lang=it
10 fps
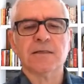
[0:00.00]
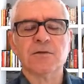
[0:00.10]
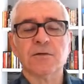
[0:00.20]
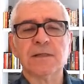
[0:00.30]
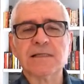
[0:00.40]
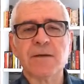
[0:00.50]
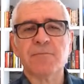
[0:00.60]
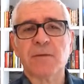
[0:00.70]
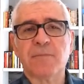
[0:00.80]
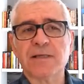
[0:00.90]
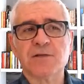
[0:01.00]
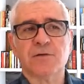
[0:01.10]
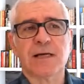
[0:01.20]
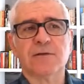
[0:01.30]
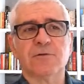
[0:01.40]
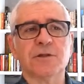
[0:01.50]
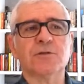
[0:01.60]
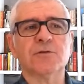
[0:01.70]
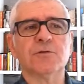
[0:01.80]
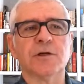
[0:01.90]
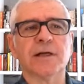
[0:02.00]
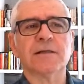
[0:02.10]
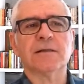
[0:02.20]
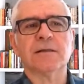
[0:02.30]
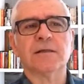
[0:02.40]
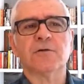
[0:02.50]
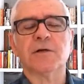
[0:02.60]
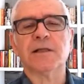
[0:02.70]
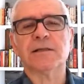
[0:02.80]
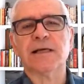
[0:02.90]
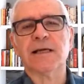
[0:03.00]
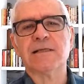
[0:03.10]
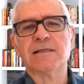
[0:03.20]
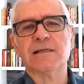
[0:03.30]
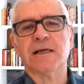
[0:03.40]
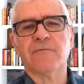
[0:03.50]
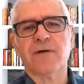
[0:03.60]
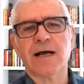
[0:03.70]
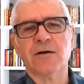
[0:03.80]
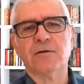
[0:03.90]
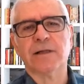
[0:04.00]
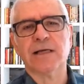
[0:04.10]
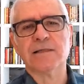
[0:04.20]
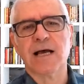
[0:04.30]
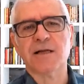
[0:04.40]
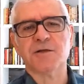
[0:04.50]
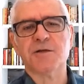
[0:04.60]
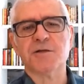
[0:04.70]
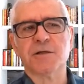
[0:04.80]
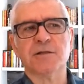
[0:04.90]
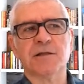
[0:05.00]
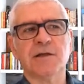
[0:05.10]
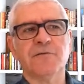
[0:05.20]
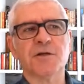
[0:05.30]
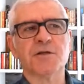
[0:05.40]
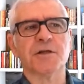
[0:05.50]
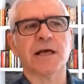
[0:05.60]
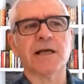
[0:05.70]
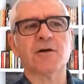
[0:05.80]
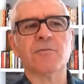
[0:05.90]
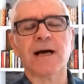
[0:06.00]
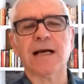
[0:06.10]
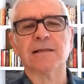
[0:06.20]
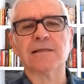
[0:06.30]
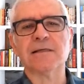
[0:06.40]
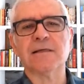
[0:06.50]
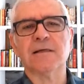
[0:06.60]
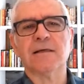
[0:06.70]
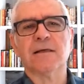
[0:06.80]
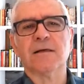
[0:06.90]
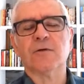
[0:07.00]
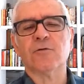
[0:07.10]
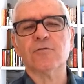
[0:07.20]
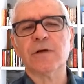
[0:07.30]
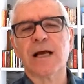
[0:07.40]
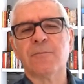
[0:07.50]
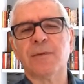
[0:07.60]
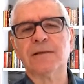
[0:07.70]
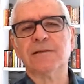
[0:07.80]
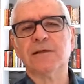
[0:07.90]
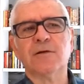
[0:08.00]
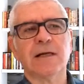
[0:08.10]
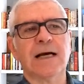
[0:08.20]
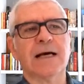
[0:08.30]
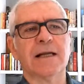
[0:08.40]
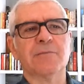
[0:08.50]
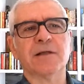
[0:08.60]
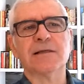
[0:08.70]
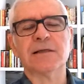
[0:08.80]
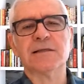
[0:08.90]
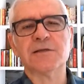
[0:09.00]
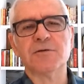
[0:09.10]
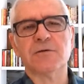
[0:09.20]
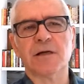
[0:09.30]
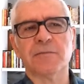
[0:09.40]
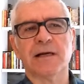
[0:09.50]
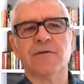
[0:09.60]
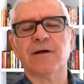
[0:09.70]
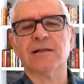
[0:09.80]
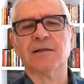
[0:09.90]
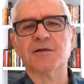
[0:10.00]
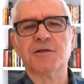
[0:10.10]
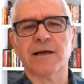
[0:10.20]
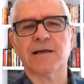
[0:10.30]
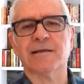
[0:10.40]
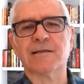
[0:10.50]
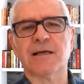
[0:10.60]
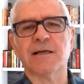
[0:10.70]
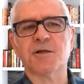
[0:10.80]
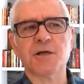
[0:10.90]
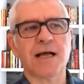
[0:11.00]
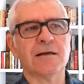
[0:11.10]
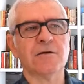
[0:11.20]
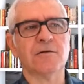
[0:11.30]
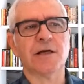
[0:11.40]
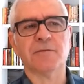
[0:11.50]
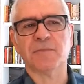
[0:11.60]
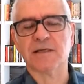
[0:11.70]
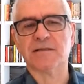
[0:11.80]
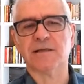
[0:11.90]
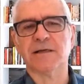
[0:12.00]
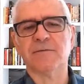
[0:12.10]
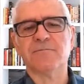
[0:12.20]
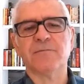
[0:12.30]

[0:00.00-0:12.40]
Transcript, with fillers: Sono da sempre appassionato lettore, con interessi che vanno dai saggi scientifici ai romanzi, con una particolare predilezione per la fantascienza, il giallo e il mystery